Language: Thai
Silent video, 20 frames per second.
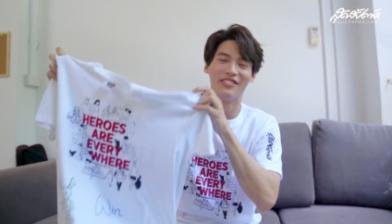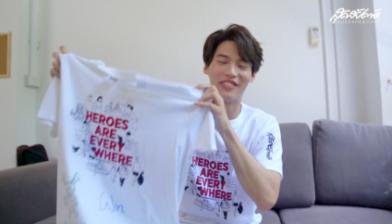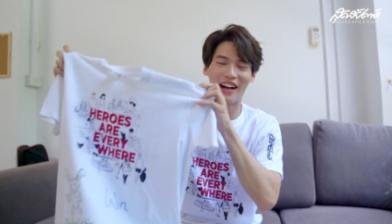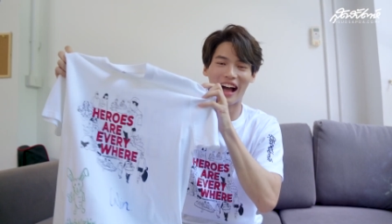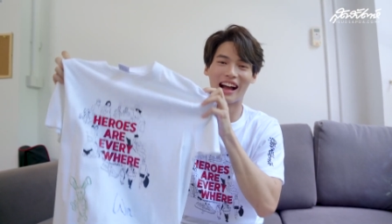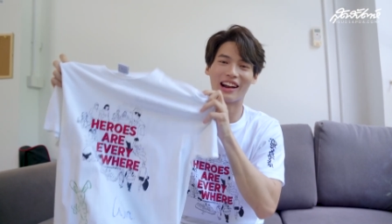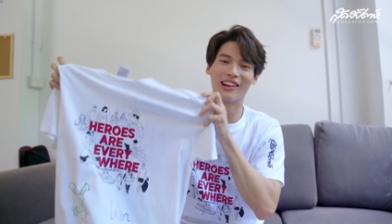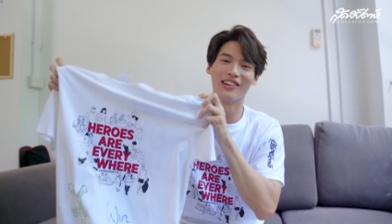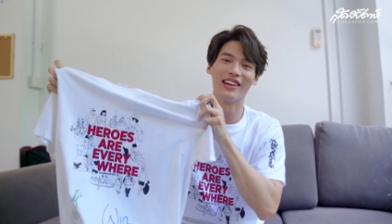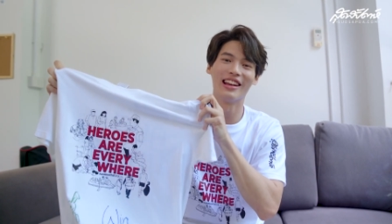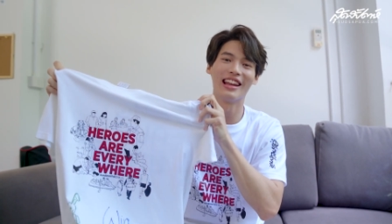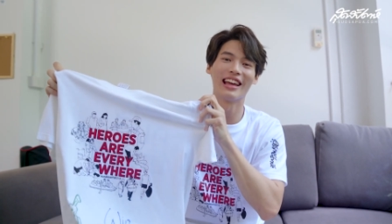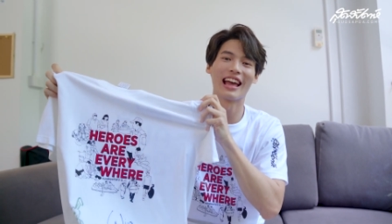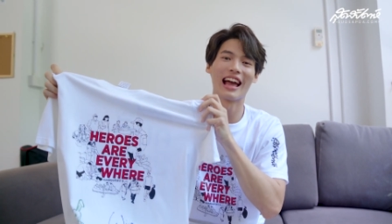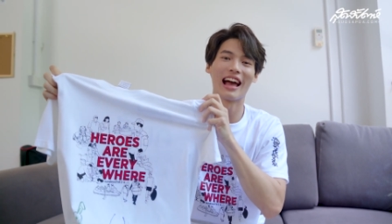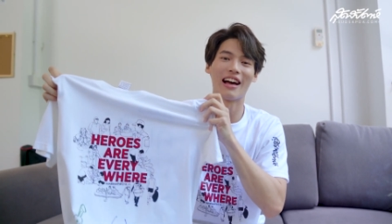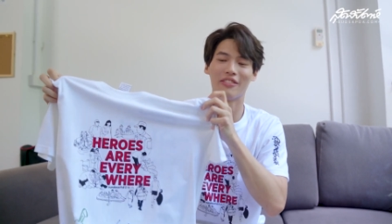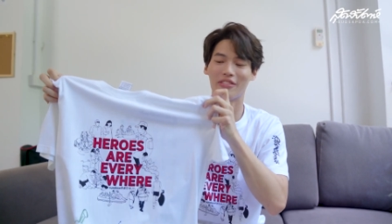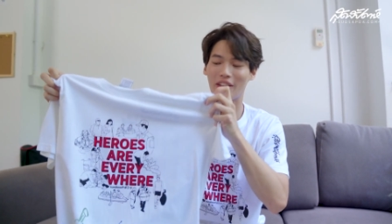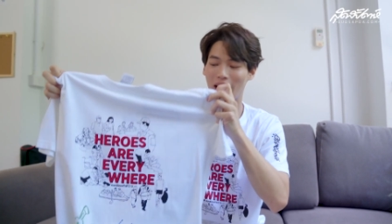ฝากด้วยนะ
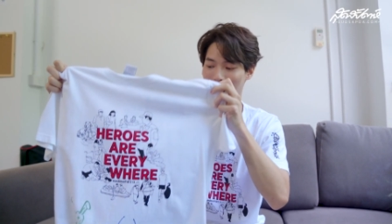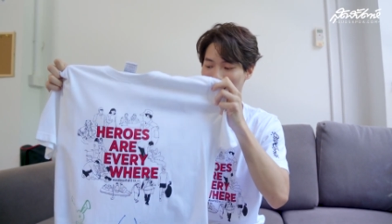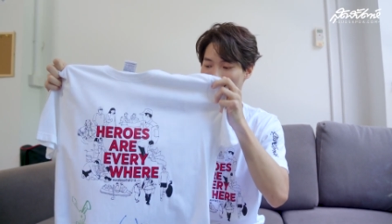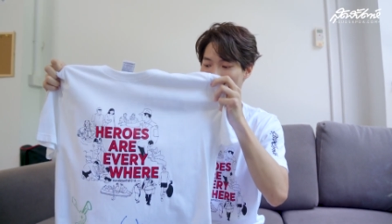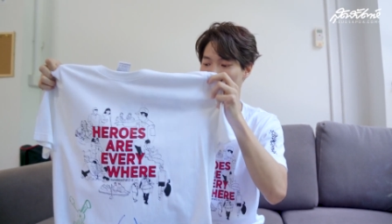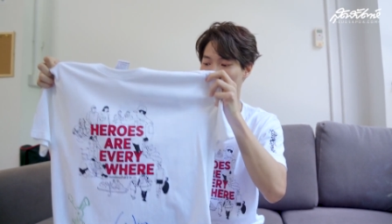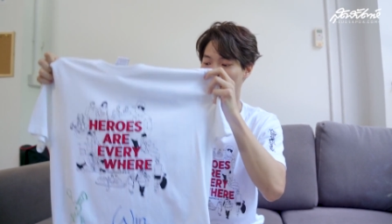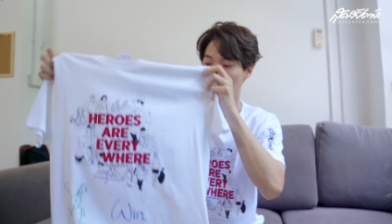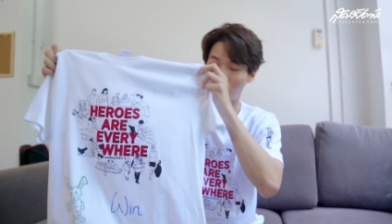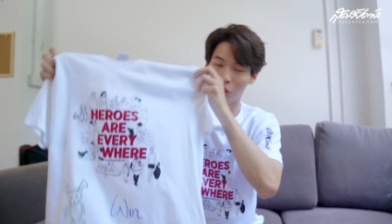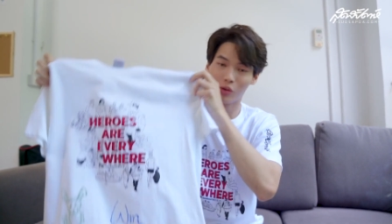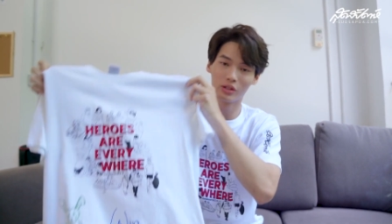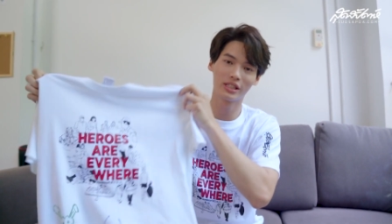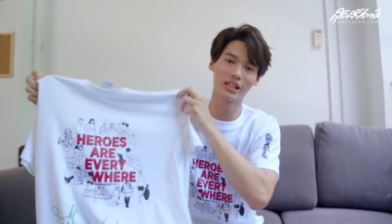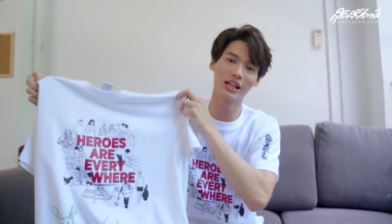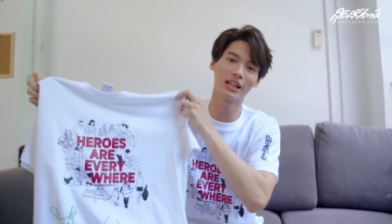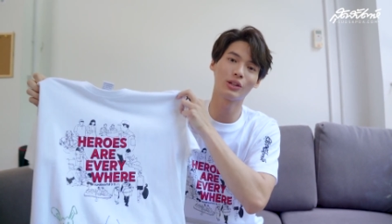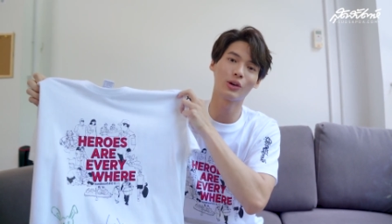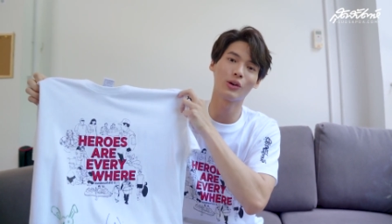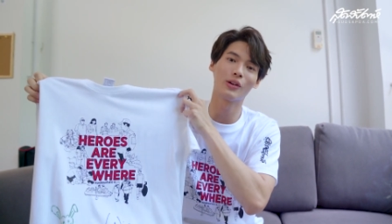ครับฝากไปประมูล
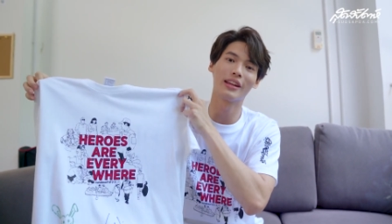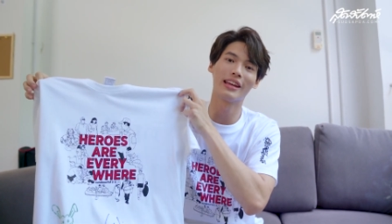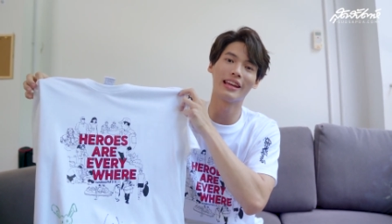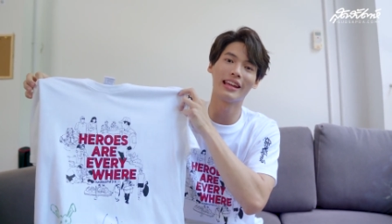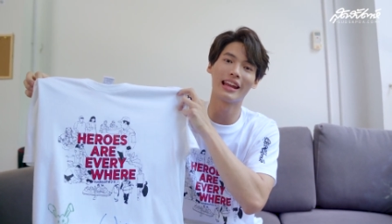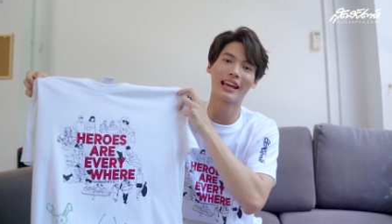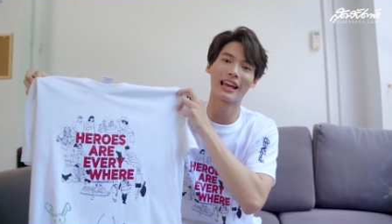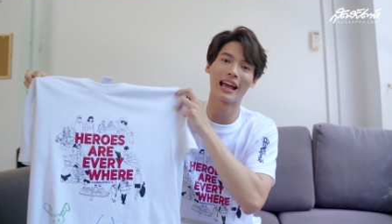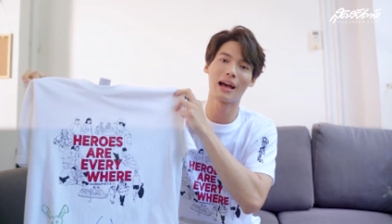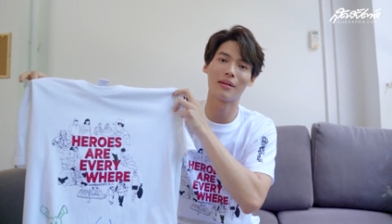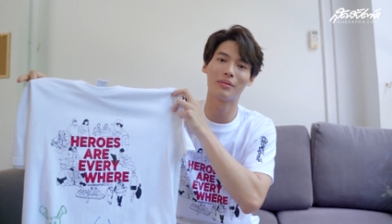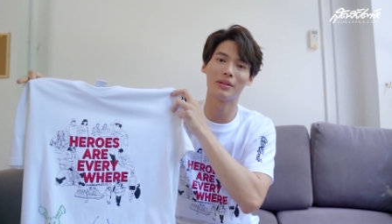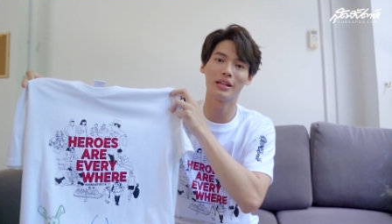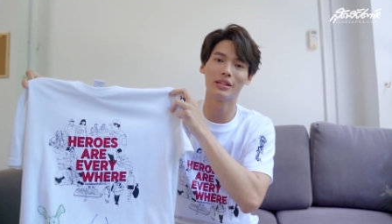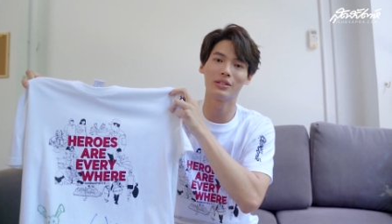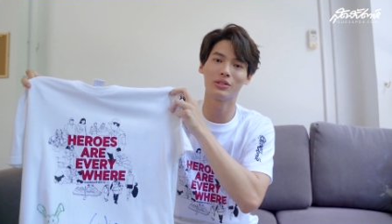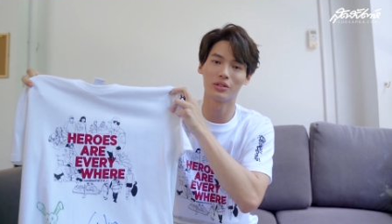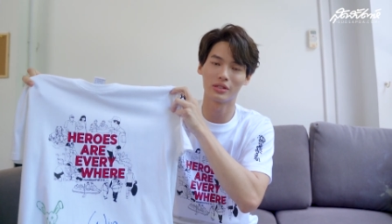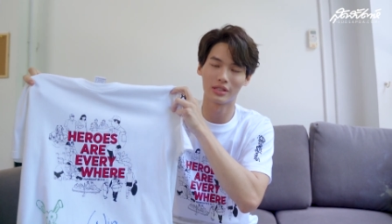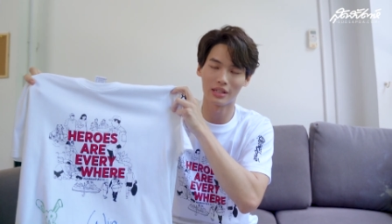เสื้อตัวนี้นะครับที่
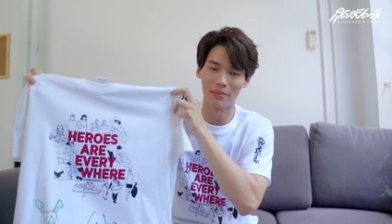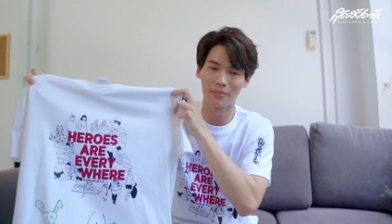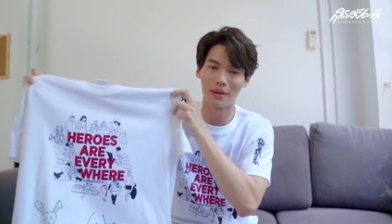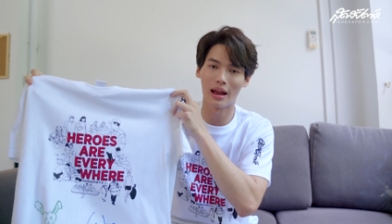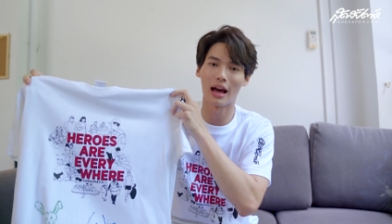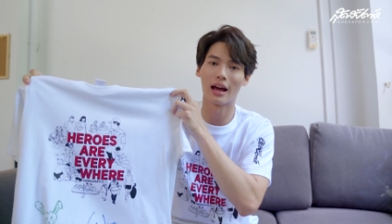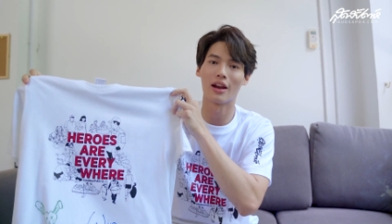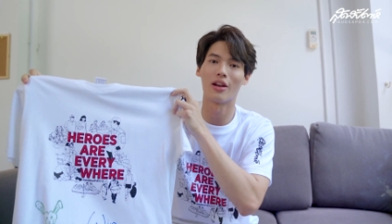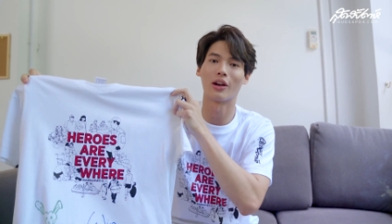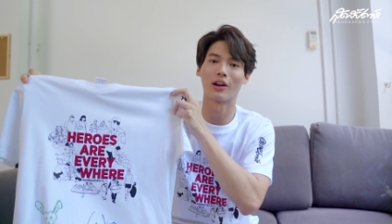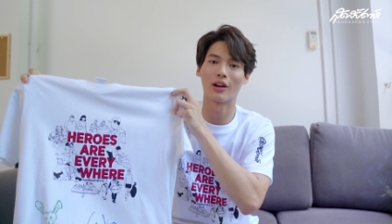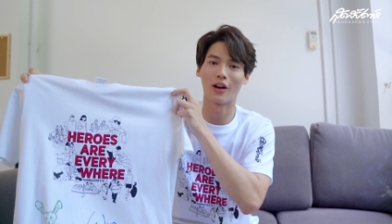สุดสัปดาห์